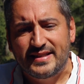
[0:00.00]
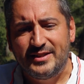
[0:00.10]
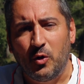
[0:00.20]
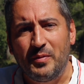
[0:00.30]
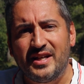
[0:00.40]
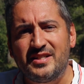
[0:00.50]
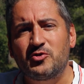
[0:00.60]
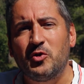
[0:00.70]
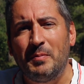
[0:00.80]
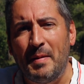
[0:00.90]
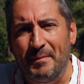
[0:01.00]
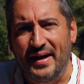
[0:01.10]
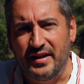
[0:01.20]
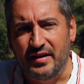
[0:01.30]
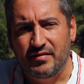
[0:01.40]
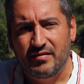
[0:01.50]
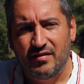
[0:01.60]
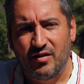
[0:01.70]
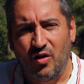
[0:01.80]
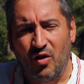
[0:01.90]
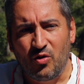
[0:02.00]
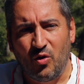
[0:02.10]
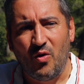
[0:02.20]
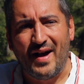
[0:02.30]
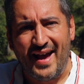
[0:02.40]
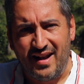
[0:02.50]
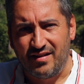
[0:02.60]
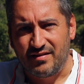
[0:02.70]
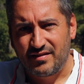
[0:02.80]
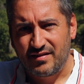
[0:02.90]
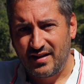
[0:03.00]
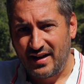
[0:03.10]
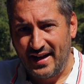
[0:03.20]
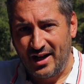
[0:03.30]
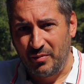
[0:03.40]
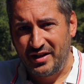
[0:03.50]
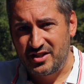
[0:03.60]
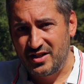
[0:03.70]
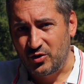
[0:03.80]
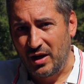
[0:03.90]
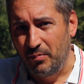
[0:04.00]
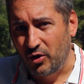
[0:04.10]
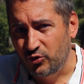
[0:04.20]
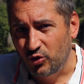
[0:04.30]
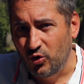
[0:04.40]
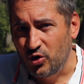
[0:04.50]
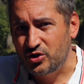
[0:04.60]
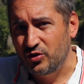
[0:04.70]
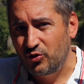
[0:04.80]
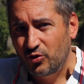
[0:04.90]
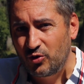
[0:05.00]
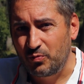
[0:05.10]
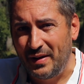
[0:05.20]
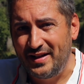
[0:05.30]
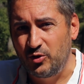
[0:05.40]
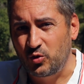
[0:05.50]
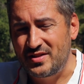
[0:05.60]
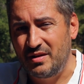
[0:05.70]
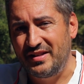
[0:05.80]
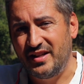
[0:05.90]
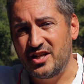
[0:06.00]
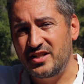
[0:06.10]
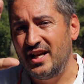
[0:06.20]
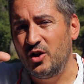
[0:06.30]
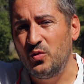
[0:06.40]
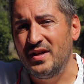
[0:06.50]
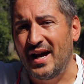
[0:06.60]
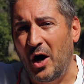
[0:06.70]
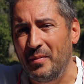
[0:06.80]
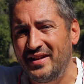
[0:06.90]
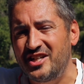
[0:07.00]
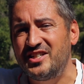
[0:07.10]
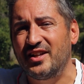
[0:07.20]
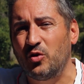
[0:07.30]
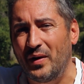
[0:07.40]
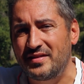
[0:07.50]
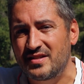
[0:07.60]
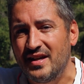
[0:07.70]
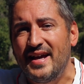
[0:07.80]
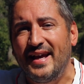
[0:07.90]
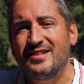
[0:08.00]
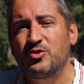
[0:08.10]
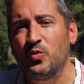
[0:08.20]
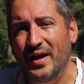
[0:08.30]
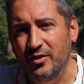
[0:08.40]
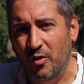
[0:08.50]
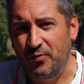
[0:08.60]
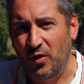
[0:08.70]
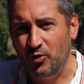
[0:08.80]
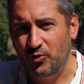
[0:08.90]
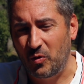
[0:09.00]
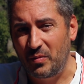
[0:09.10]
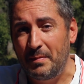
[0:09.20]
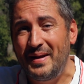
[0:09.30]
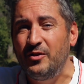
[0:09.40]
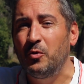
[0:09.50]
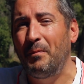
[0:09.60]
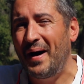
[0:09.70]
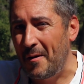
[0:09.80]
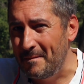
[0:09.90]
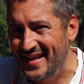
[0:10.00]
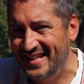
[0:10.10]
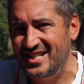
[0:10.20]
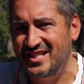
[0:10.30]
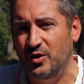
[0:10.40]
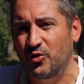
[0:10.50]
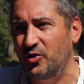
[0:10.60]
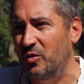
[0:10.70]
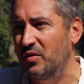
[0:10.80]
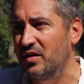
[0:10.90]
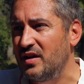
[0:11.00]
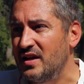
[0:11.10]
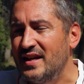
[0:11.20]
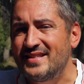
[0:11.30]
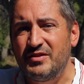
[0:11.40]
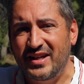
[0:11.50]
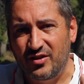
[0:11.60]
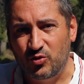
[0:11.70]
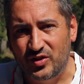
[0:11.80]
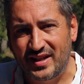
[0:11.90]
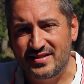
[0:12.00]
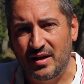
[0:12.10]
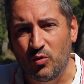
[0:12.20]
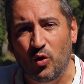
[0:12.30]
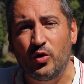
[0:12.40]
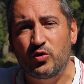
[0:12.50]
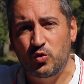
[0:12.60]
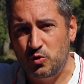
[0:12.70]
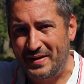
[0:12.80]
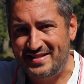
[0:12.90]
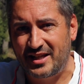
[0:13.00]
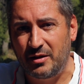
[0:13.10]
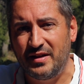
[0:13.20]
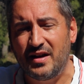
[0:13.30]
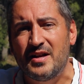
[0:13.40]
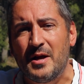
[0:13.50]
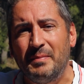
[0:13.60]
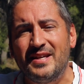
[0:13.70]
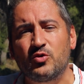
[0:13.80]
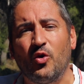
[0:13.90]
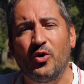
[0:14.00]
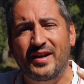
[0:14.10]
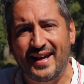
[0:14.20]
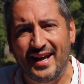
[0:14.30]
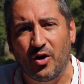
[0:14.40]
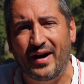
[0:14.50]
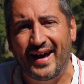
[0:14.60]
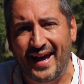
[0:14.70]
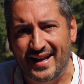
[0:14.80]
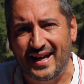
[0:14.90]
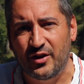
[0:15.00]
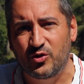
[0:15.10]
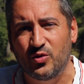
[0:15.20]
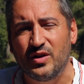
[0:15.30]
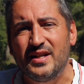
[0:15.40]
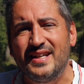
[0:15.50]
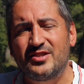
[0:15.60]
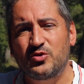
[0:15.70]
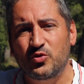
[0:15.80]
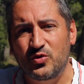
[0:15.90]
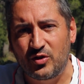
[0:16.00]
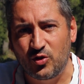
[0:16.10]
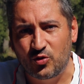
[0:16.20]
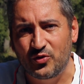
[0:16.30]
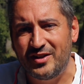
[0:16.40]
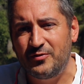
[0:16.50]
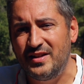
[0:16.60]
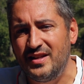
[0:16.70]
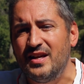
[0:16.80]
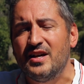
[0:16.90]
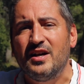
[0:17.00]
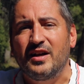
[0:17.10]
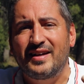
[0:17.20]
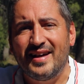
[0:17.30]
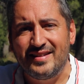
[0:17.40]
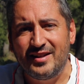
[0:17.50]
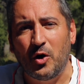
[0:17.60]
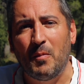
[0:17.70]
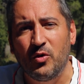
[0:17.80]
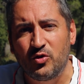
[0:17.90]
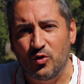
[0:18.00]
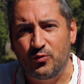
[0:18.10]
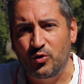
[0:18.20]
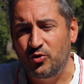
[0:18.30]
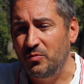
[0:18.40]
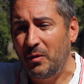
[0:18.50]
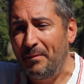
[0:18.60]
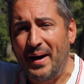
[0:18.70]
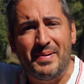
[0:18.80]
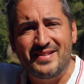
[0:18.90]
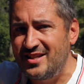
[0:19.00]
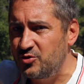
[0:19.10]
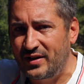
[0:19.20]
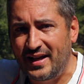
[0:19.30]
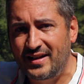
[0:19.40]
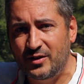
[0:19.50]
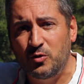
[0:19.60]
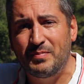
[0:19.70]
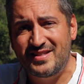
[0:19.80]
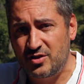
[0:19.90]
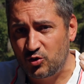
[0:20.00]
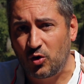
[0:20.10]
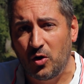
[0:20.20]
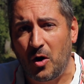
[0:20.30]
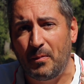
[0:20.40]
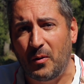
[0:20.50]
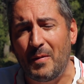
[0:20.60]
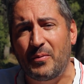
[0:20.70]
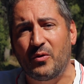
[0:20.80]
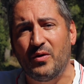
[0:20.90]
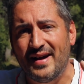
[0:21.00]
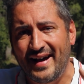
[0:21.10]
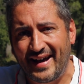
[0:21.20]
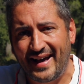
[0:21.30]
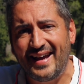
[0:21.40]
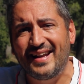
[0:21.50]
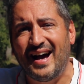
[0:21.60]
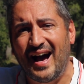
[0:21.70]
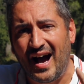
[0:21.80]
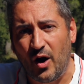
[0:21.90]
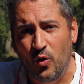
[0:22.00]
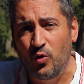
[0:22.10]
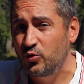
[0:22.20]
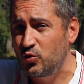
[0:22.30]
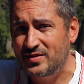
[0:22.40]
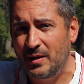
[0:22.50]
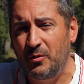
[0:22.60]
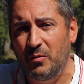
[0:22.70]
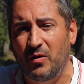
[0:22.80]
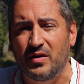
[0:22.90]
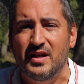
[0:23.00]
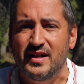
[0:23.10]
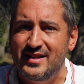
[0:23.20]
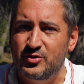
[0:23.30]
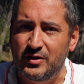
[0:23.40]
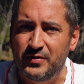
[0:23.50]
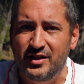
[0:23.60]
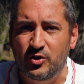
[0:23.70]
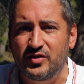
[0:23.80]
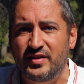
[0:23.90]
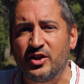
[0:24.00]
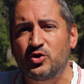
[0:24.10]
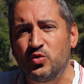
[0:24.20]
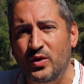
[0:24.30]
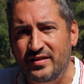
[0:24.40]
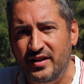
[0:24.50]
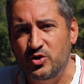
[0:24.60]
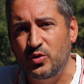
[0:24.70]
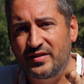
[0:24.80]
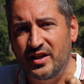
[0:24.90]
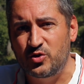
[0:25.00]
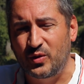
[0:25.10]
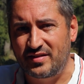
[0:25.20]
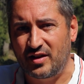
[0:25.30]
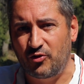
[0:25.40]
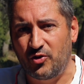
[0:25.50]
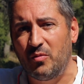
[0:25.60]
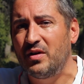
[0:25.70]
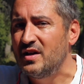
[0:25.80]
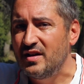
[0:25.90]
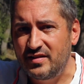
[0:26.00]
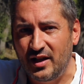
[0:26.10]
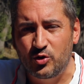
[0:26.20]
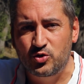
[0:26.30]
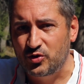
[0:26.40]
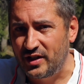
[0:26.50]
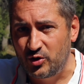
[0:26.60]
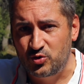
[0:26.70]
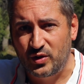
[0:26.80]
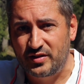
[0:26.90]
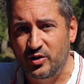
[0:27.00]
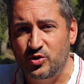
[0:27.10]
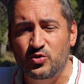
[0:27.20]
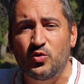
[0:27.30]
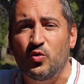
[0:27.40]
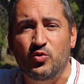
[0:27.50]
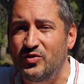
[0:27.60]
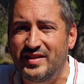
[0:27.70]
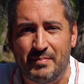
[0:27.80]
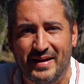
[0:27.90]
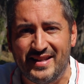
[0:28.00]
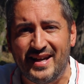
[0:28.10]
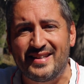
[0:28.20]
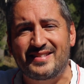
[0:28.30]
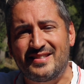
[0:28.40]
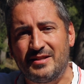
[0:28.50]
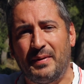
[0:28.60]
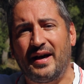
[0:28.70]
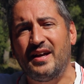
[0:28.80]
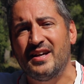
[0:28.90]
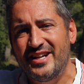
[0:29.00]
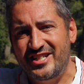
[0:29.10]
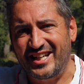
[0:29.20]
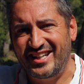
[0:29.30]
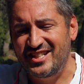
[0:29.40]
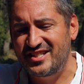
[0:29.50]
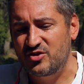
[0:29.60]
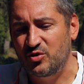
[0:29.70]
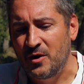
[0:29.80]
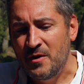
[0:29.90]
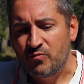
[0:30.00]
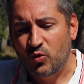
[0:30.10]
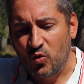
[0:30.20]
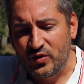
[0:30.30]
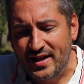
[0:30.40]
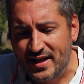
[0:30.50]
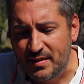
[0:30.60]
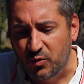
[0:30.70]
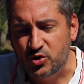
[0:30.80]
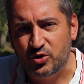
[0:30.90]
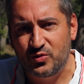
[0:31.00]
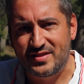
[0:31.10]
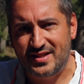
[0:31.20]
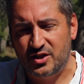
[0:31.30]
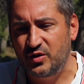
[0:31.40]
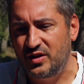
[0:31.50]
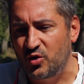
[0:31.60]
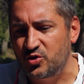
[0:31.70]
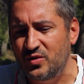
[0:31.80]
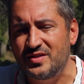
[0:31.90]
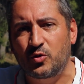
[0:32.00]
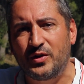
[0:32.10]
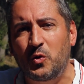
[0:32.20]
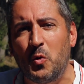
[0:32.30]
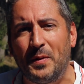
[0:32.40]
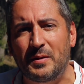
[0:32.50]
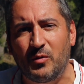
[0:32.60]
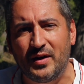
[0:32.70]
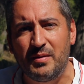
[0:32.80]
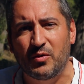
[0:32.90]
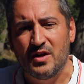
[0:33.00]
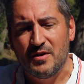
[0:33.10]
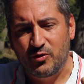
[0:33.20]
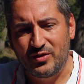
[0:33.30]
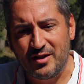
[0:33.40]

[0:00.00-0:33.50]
qui ont ménagé sur le même palier. En gros, elle, elle a emménagé sur la porte de gauche, sur le palier du troisième étage, et lui a emménagé à droite. Et ils ont eu un enfant ensemble, mais ils n'ont pas emménagé ensemble. Ça veut dire qu'ils sont très amoureux, tout se passe très bien, mais ils ont recréé leurs règles à deux. Ils, ils se sont définis quel était leur mode de fonctionnement, pas basé sur quelqu'un d'autre, basé sur leurs propres règles à eux, tout simplement. Ils ont défini que tel jour et tel jour et tel jour ils seraient ensemble, tel autre jour, tel autre jour et tel autre jour, ou de telle manière ils seraient séparés, chacun chez eux. Donc on est libre aujourd'hui, c'est ça que je veux te dire aujourd'hui, c'est qu'on est complètement libre de